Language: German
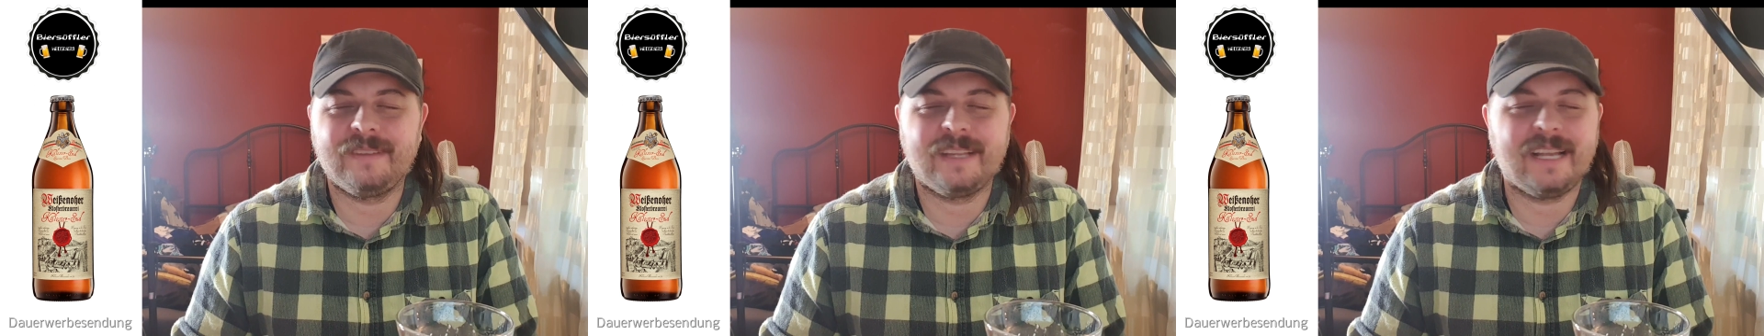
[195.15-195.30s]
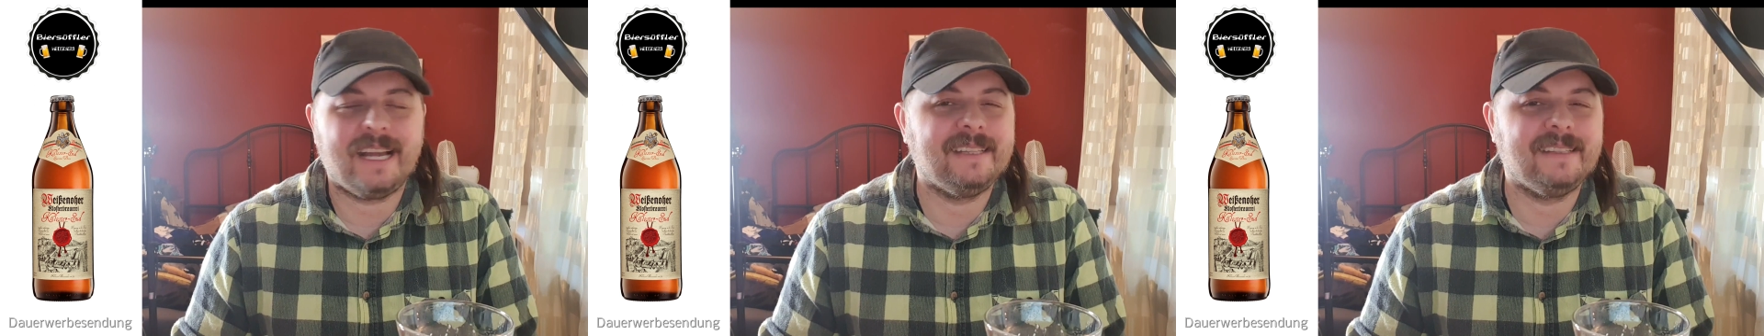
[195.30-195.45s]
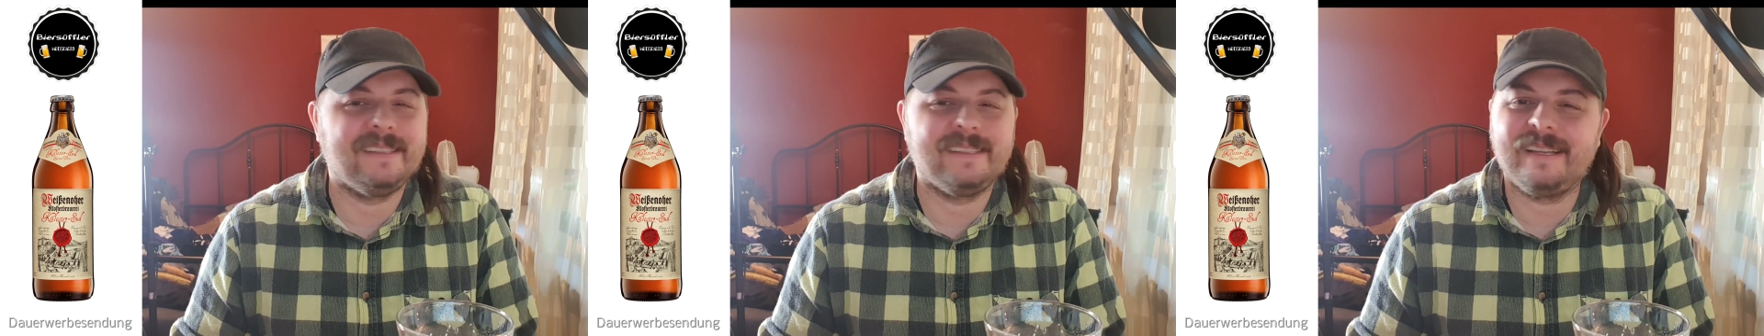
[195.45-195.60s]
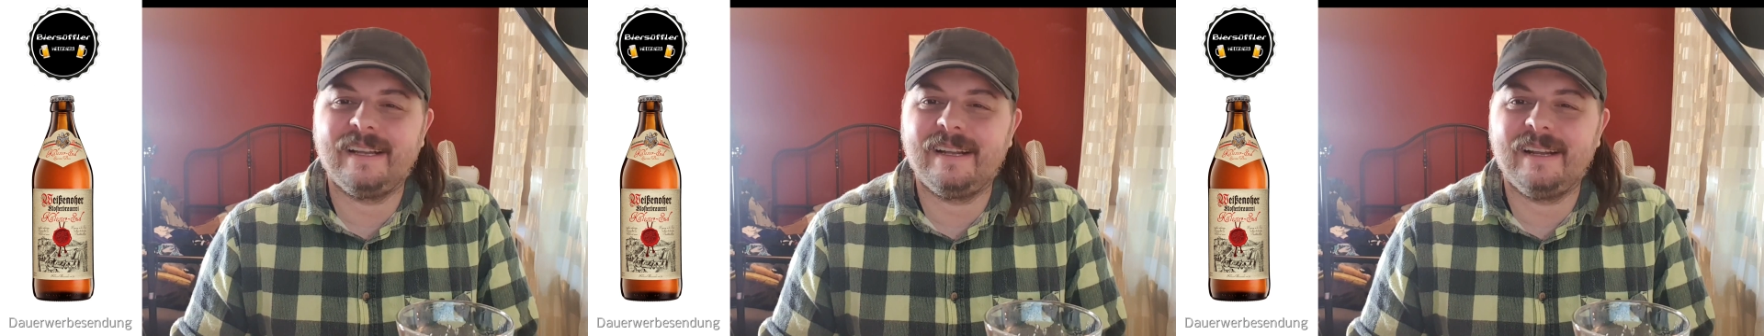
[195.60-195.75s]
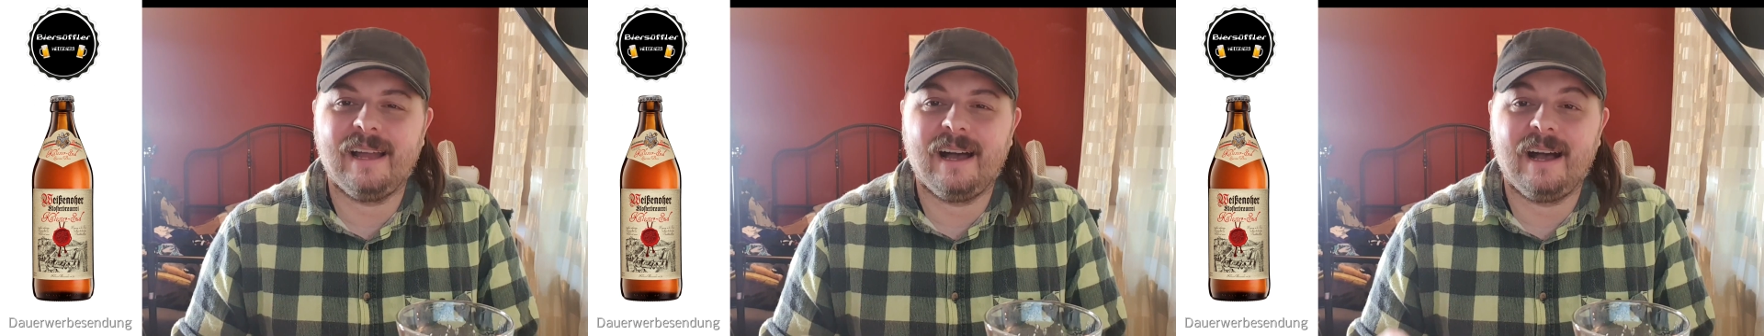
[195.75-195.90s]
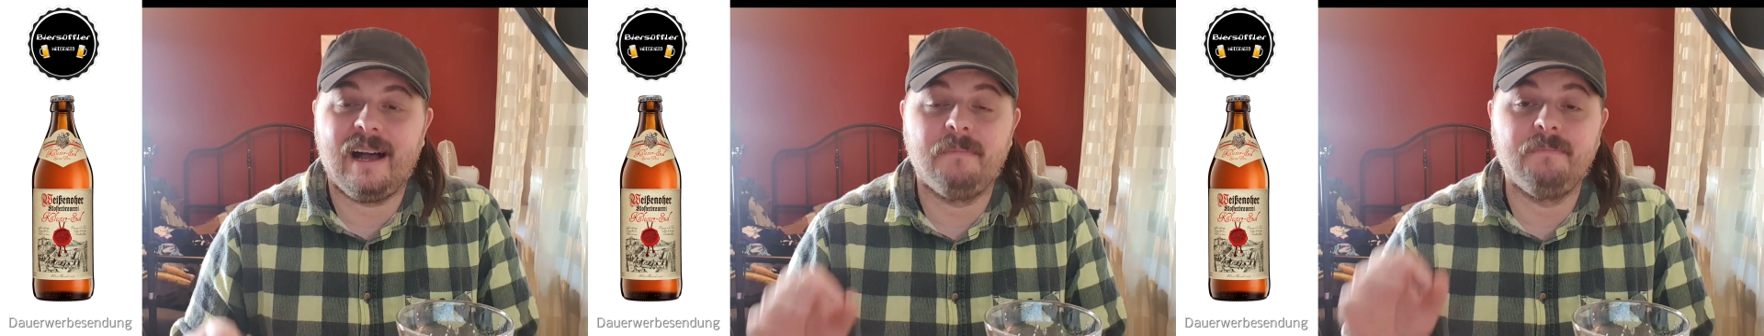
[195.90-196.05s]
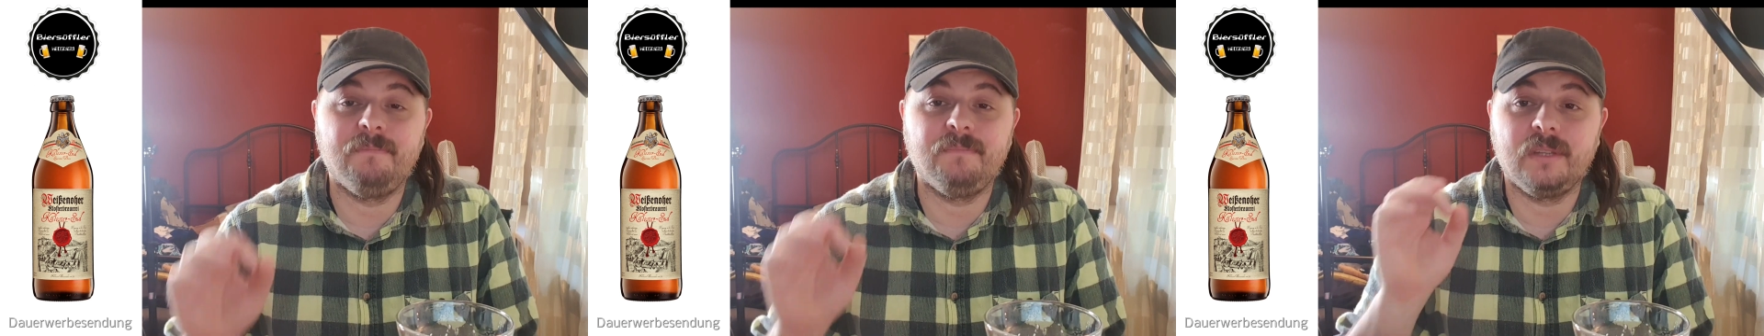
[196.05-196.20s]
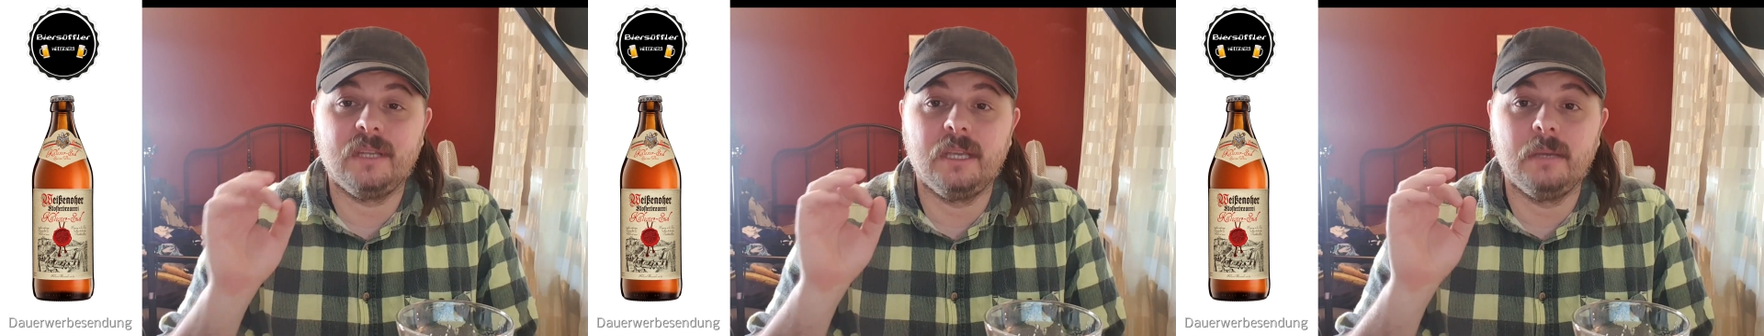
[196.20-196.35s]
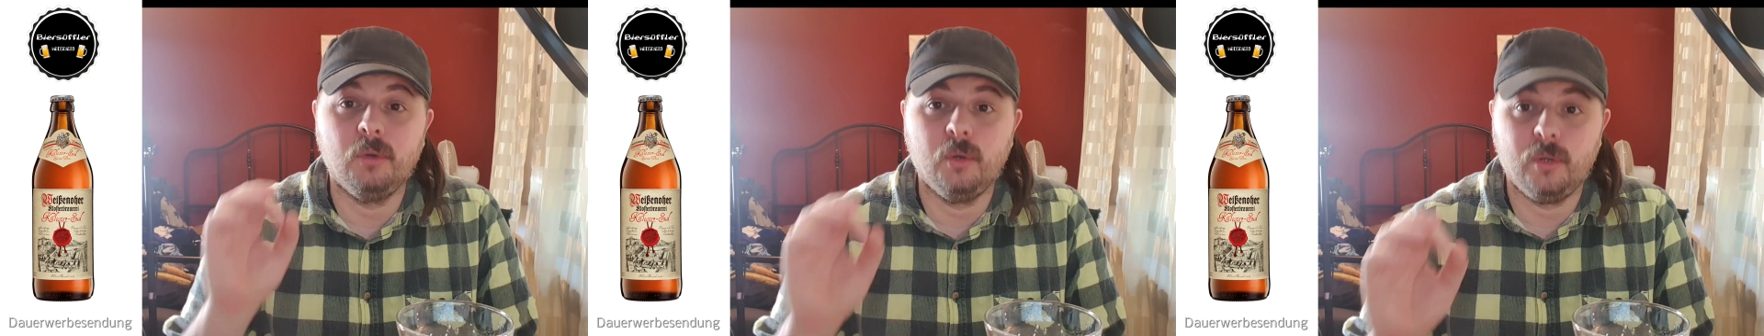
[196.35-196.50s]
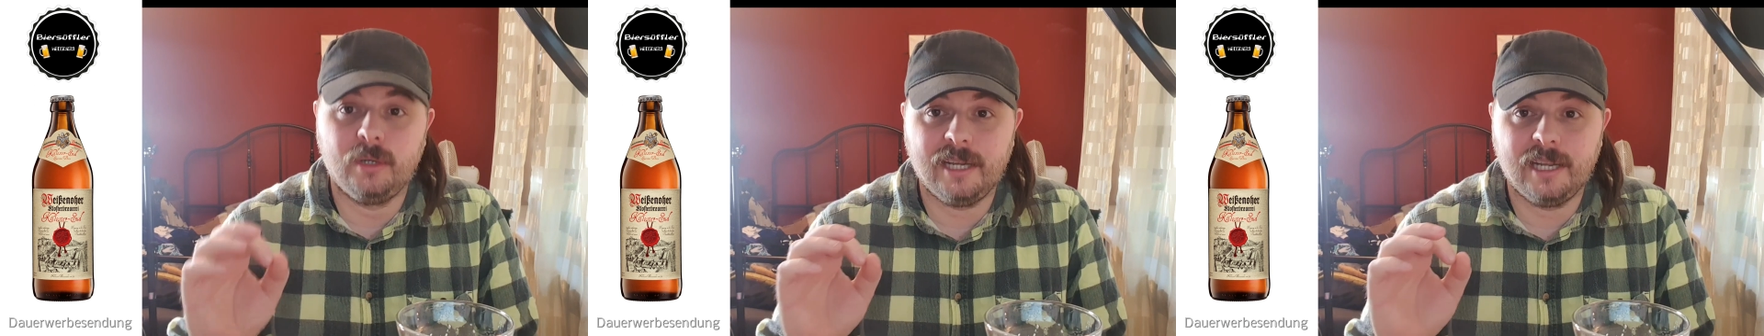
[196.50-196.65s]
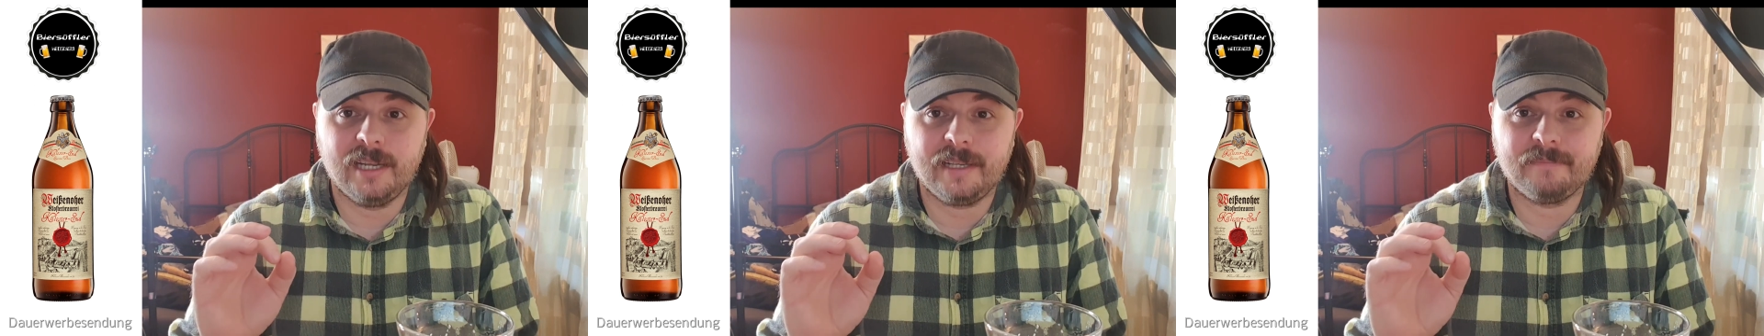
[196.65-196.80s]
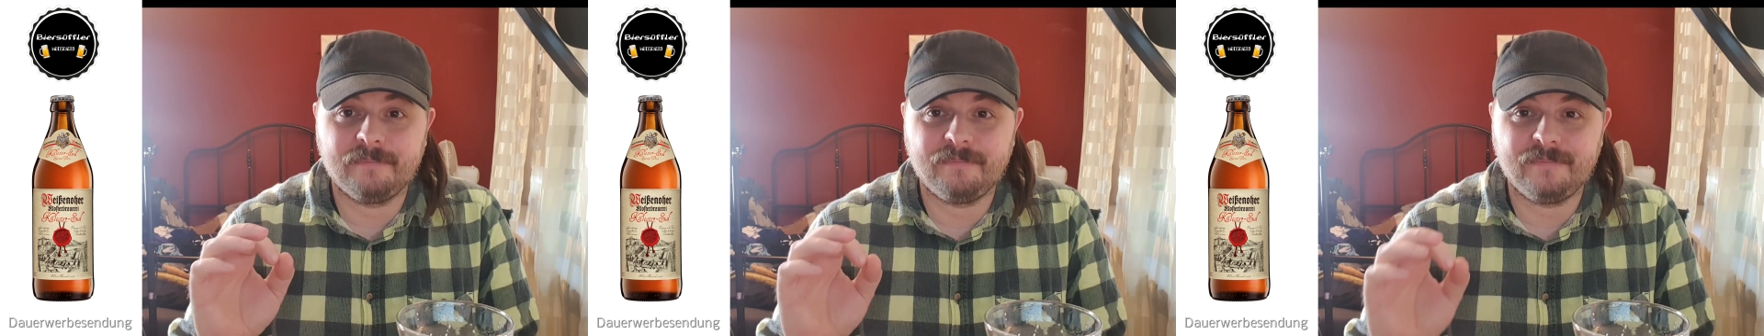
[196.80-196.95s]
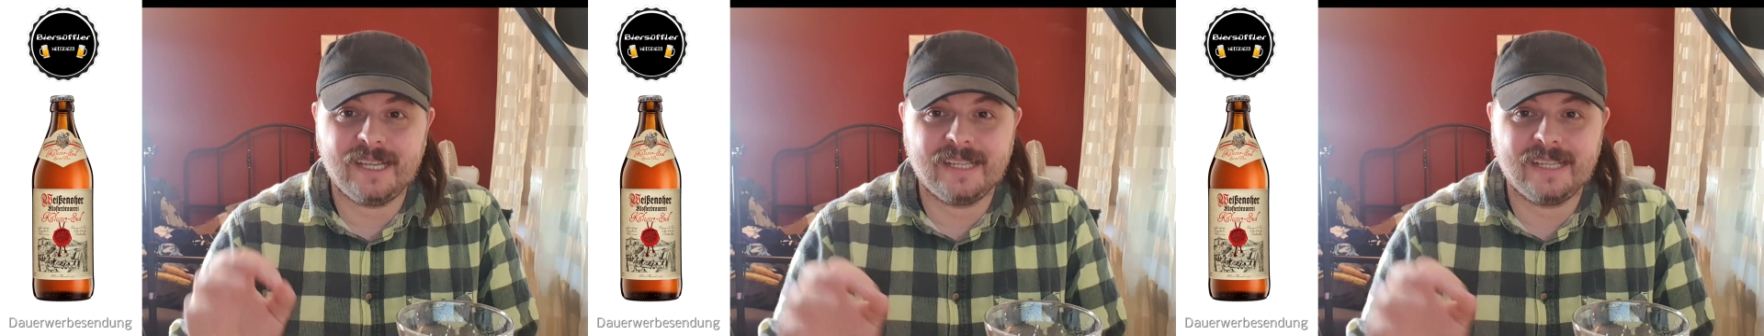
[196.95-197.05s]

ganz klar, gemütlich.